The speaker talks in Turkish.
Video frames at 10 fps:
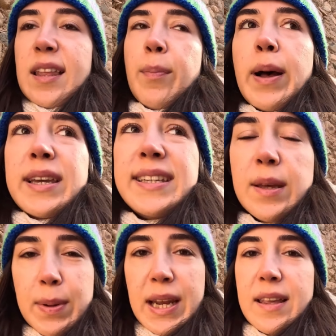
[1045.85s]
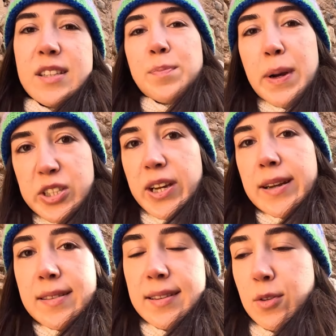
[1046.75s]
Sabah yine birazcık baş
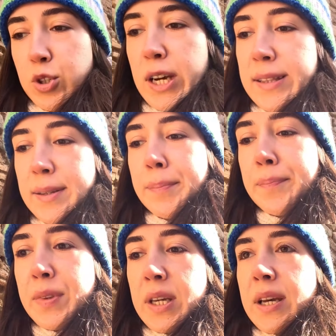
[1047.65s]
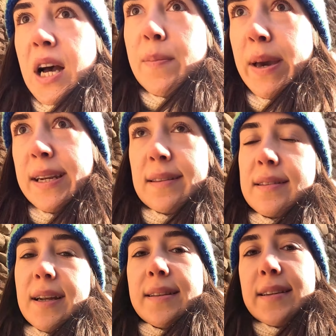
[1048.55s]
ağrısıyla uyandım. Ama en
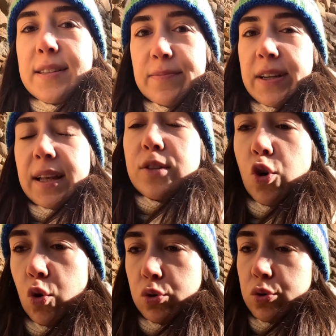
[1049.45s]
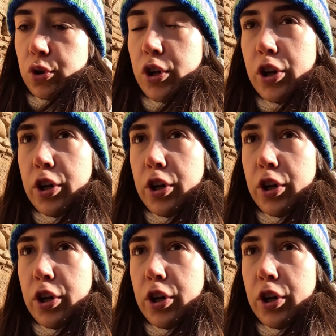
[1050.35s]
azından ateşim falan yoktu.